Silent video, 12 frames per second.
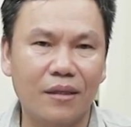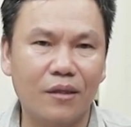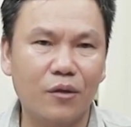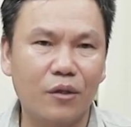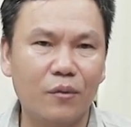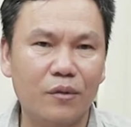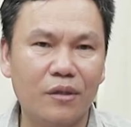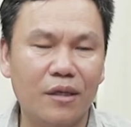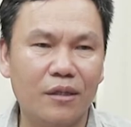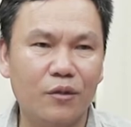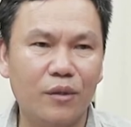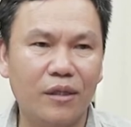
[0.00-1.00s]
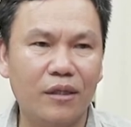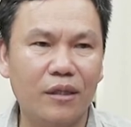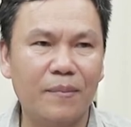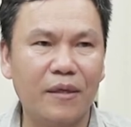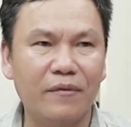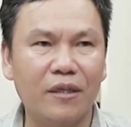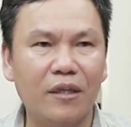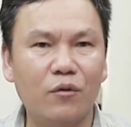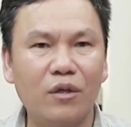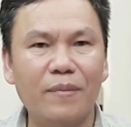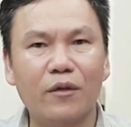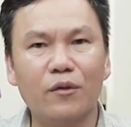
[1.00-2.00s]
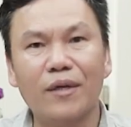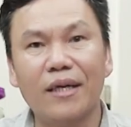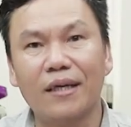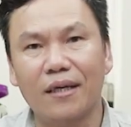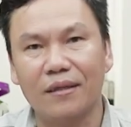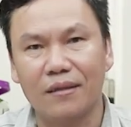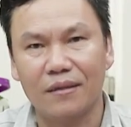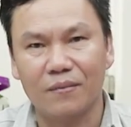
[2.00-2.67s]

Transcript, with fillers: thì tôi cũng chú ý, thì bởi vì nó đúng cái bệnh của tôi đang cần.